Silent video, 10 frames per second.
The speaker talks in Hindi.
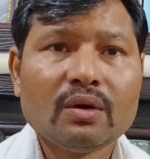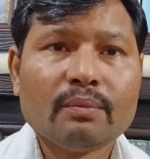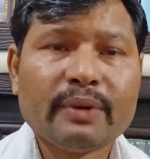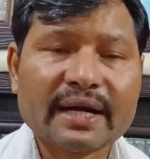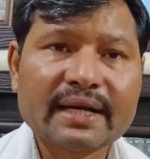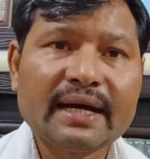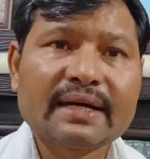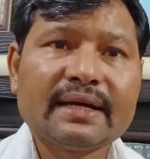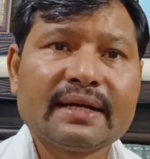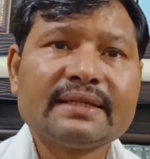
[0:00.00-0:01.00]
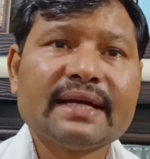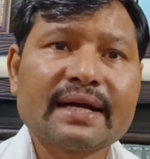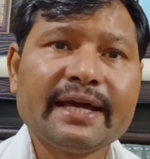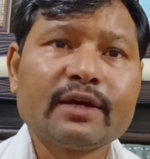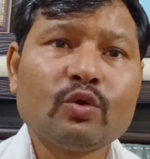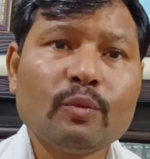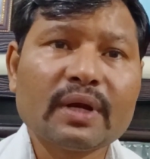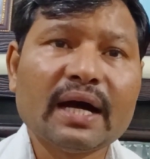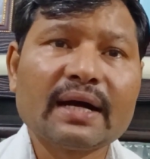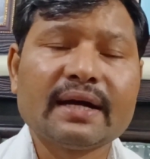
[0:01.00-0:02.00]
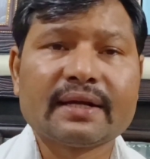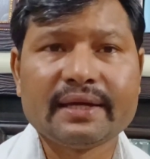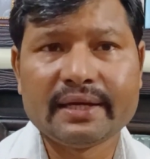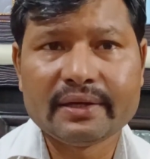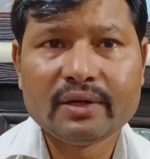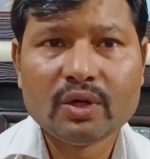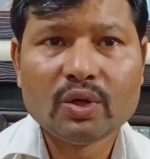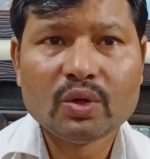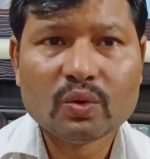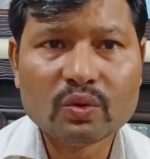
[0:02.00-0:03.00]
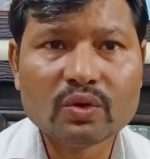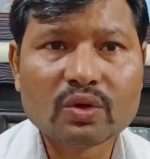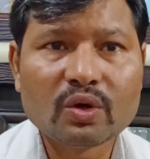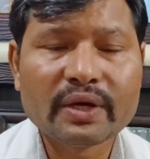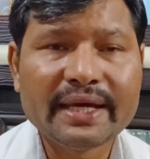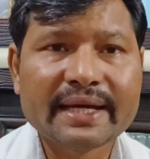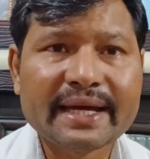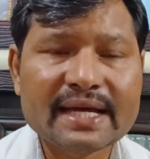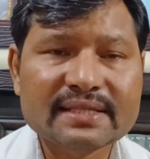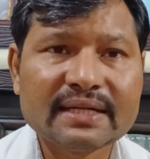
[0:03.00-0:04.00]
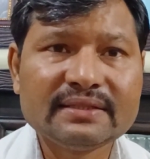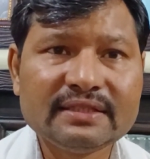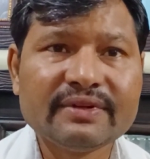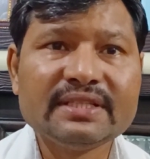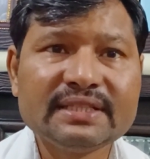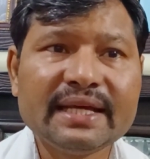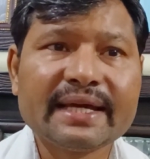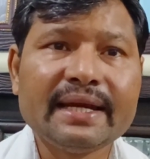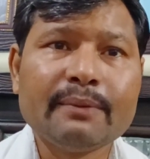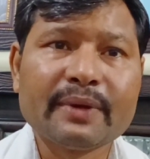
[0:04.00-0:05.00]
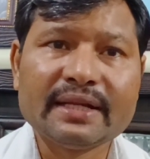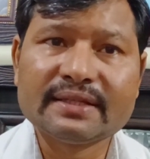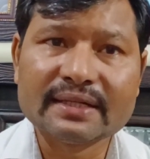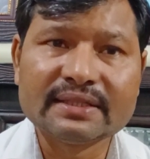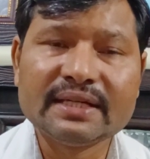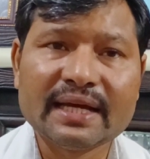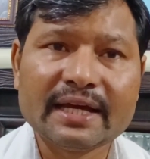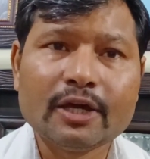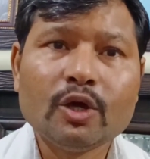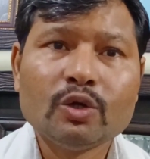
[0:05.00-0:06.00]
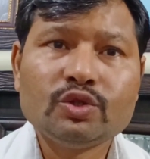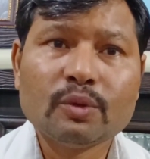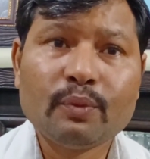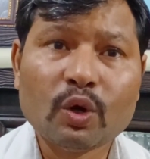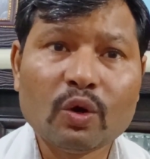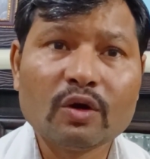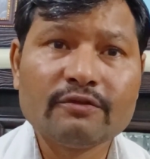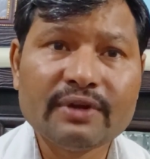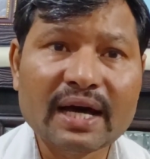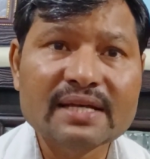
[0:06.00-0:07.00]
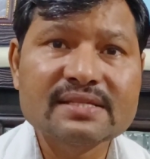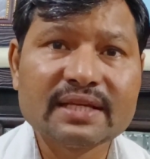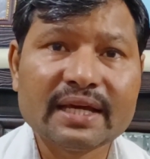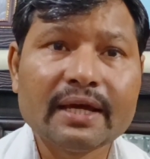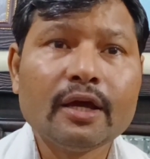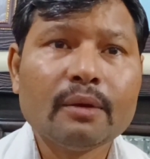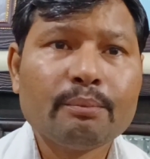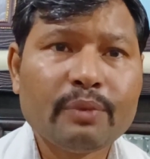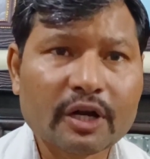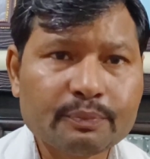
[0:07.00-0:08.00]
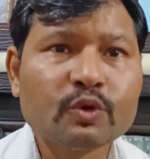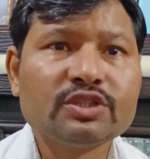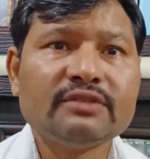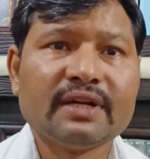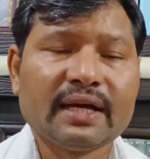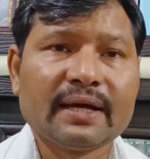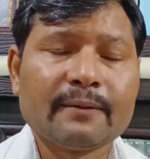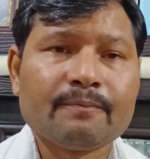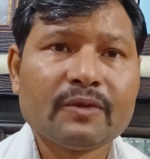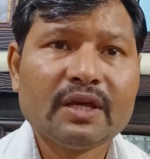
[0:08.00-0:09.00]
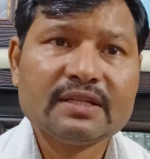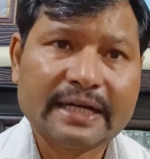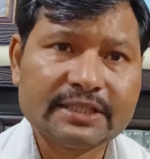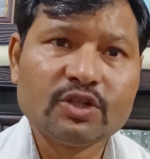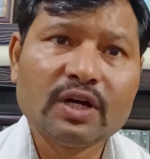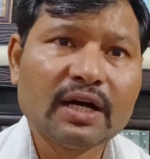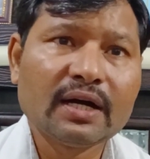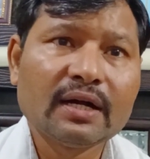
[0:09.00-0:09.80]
भड़का कर या कहेंगे गुमराह करके उनको एक ऐसा जीवन जीने के लिए प्रेरित करती है जो भोग विलास से भरपूर जीवन है साथियों हाँ